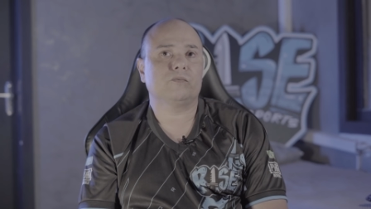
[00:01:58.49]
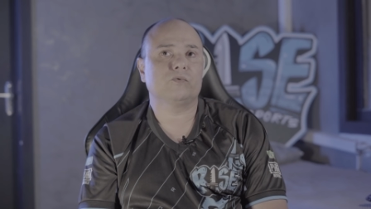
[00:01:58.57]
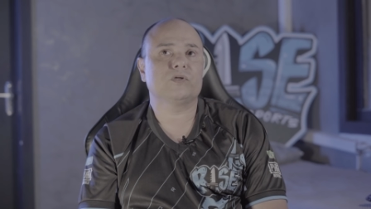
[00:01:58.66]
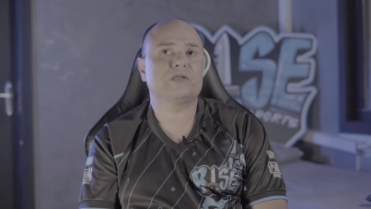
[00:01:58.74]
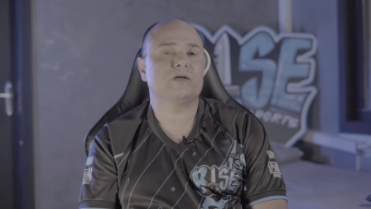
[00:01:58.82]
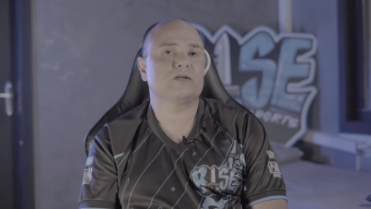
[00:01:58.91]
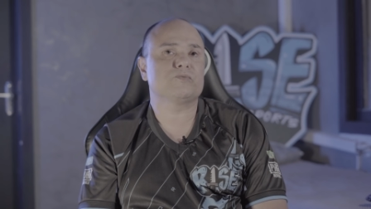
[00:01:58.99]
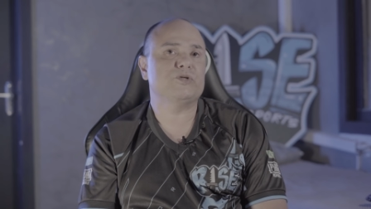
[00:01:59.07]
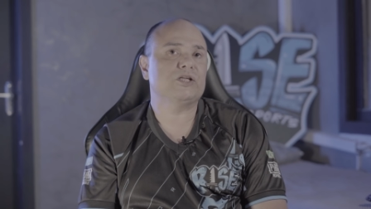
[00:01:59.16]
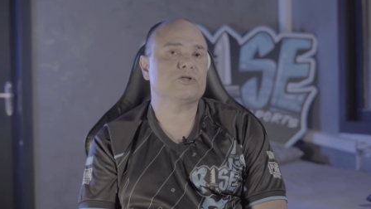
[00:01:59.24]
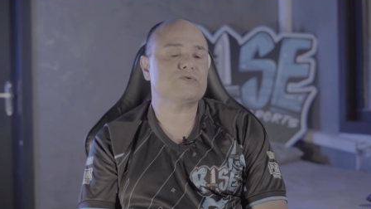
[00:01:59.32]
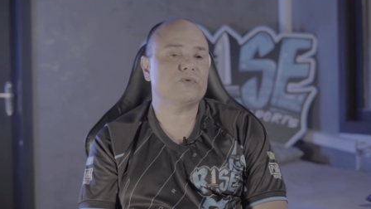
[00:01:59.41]
Os, os
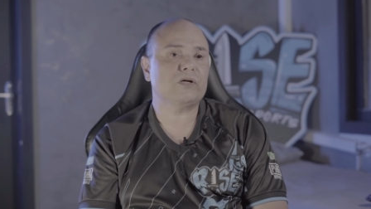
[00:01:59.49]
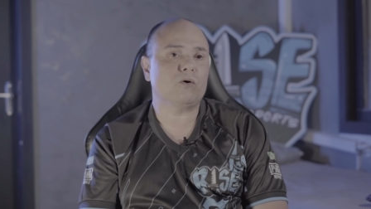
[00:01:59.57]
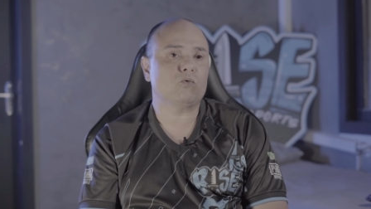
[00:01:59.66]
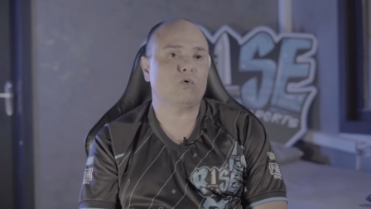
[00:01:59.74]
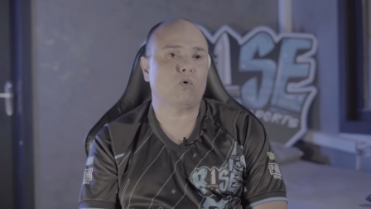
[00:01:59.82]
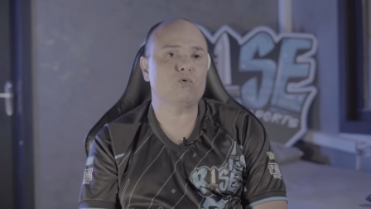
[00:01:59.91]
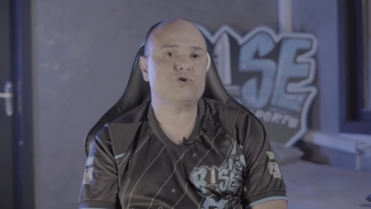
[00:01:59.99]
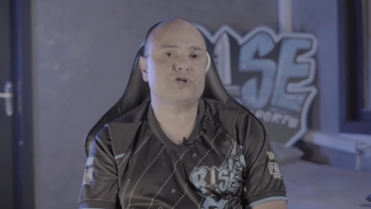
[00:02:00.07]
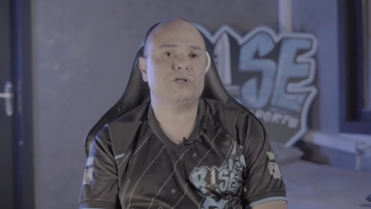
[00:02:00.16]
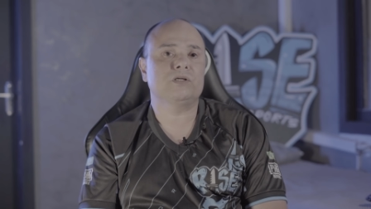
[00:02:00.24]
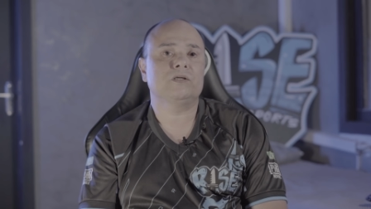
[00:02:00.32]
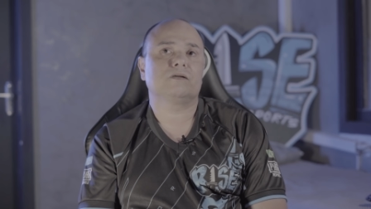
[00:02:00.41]
meninos ficam
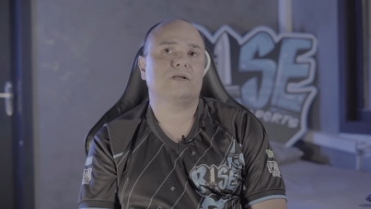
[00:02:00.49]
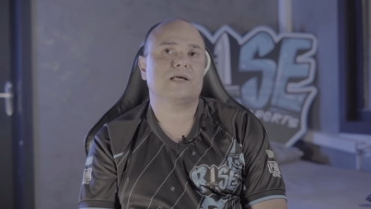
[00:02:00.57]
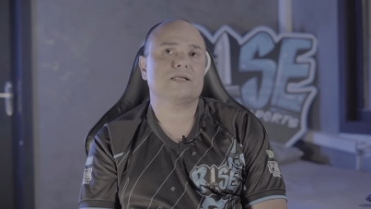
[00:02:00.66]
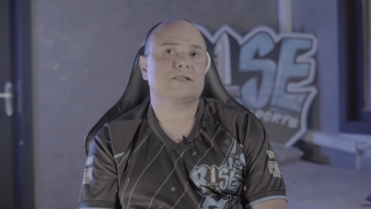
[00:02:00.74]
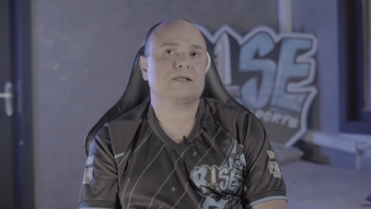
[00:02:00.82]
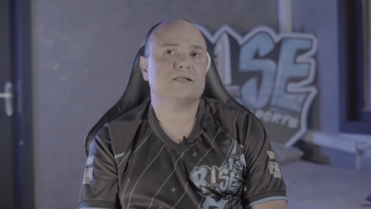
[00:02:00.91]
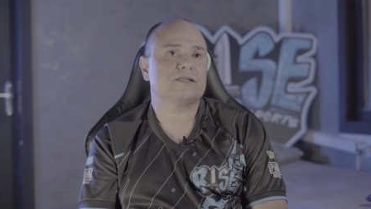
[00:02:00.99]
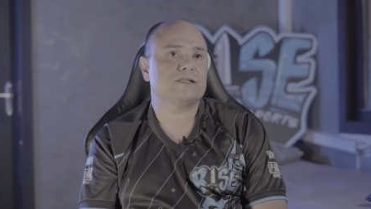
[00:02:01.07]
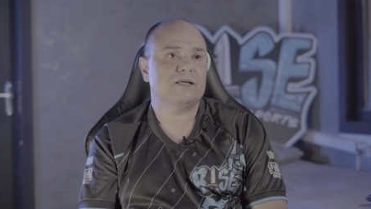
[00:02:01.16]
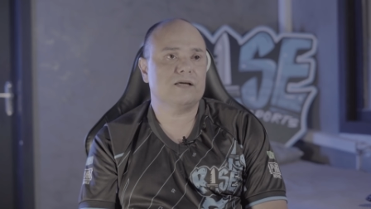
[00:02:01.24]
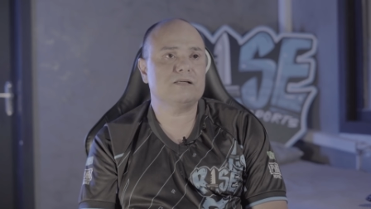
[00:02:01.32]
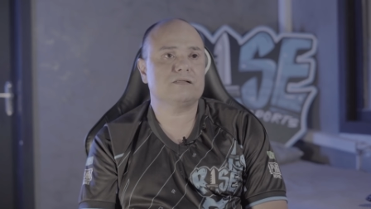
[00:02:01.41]
longe das
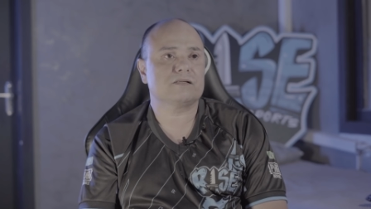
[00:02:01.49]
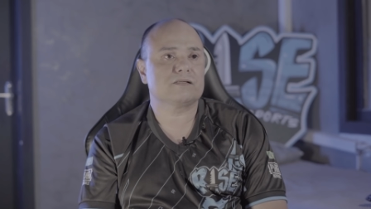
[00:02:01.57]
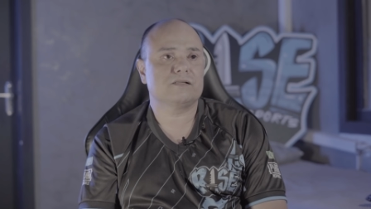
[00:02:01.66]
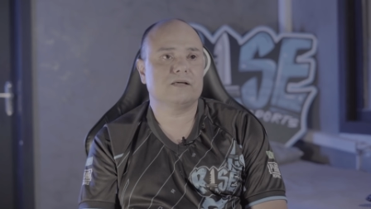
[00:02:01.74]
residências